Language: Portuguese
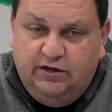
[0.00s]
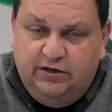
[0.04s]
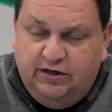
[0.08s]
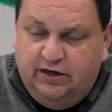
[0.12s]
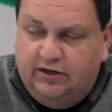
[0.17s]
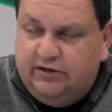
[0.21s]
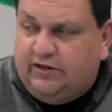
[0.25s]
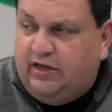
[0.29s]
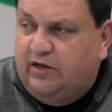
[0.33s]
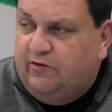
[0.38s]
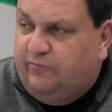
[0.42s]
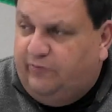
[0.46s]
e,
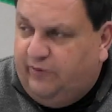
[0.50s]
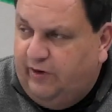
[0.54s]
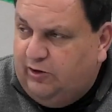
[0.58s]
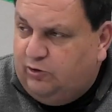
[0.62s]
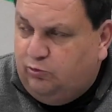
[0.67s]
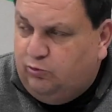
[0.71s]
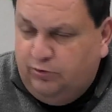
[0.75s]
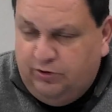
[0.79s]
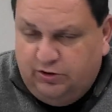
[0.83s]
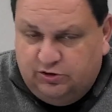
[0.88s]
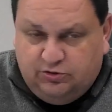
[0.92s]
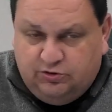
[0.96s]
ele tem
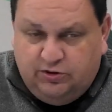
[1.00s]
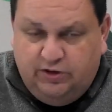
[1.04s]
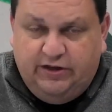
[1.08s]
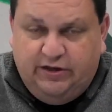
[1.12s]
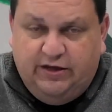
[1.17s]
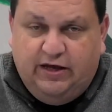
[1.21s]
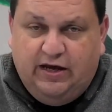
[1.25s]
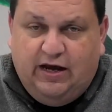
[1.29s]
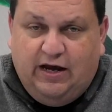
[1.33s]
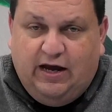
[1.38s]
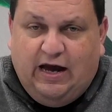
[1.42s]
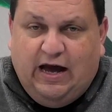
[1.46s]
feito isso,
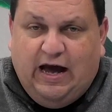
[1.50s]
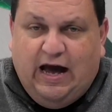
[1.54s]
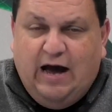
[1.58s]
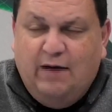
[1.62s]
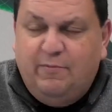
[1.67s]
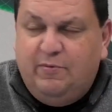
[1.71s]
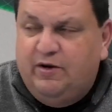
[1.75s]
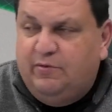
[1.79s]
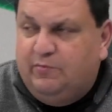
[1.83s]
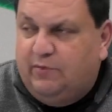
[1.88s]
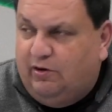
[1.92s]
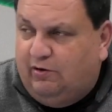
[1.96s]
ele
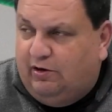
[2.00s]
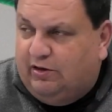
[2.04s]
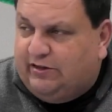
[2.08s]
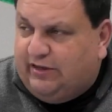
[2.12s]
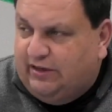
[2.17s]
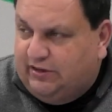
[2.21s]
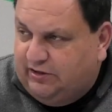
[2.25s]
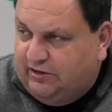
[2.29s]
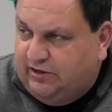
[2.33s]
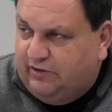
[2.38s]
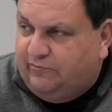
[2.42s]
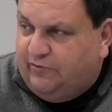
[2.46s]
abre mão até
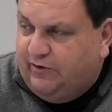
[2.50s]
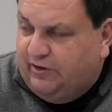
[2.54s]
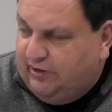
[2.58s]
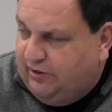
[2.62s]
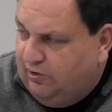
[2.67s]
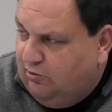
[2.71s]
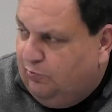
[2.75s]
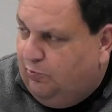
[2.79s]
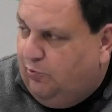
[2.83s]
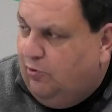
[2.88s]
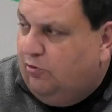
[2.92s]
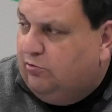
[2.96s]
de defender
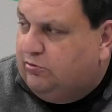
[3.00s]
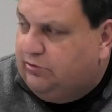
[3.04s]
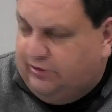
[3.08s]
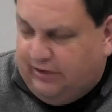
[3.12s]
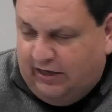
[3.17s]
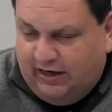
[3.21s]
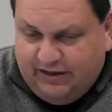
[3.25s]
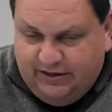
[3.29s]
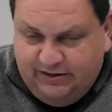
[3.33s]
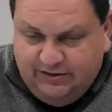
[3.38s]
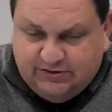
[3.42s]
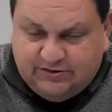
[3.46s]
um pouco, se
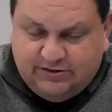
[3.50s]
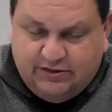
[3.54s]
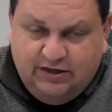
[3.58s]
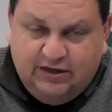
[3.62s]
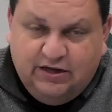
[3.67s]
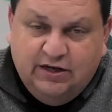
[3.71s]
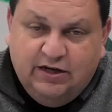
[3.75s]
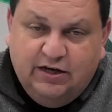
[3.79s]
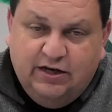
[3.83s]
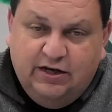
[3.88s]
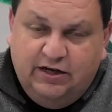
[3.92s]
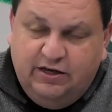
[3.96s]
arrisca
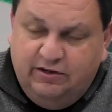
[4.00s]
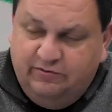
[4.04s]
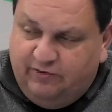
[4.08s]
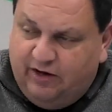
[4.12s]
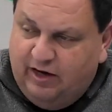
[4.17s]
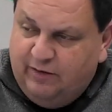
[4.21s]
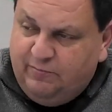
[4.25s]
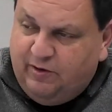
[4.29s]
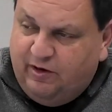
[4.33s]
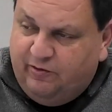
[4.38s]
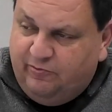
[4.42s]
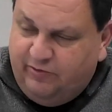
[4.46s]
e
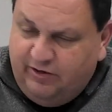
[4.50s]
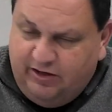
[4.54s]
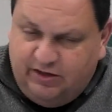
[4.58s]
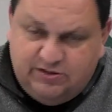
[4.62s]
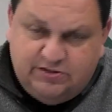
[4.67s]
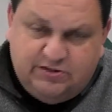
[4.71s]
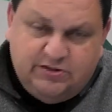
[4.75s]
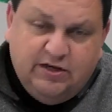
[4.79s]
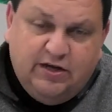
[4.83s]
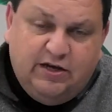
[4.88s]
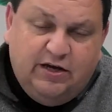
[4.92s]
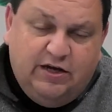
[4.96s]
vai para
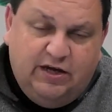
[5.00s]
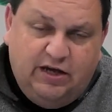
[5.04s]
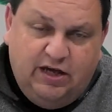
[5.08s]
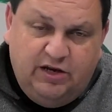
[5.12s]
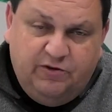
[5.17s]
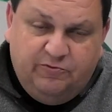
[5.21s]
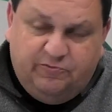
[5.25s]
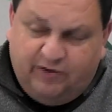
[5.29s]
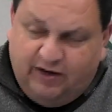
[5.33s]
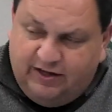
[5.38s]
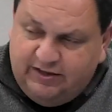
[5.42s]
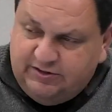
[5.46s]
frente. Ele
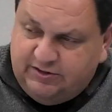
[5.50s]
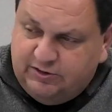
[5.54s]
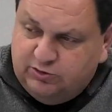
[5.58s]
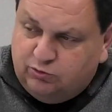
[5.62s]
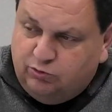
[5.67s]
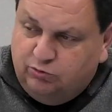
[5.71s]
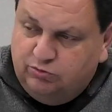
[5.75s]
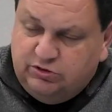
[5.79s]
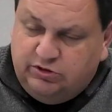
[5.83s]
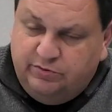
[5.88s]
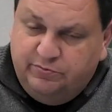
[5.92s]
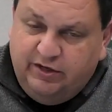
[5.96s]
faz isso
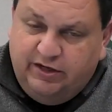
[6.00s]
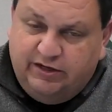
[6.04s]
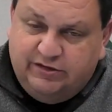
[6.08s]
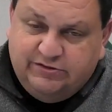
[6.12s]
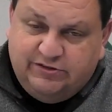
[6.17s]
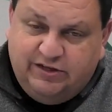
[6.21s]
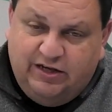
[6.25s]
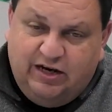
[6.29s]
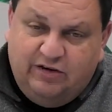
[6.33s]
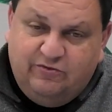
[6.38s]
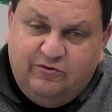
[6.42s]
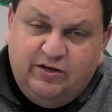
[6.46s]
com o time
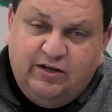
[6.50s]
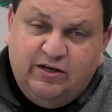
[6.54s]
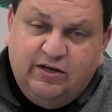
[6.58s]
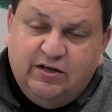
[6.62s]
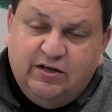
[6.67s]
reserva